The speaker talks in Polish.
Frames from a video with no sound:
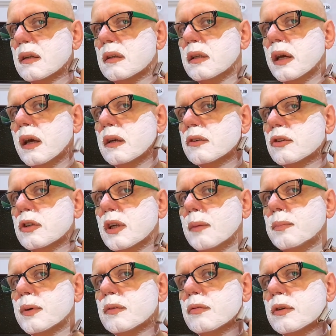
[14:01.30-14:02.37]
Nie, szyja
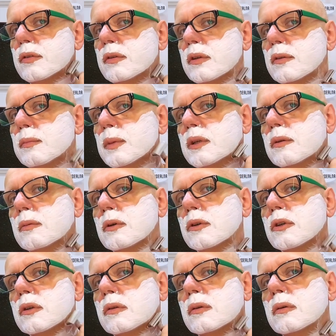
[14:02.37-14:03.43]
pod włos nie zmieniło
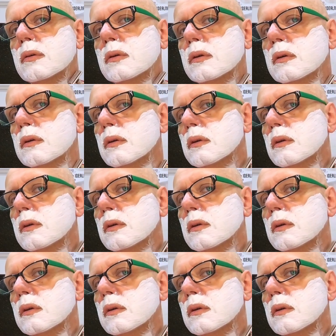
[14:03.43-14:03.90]
się tu.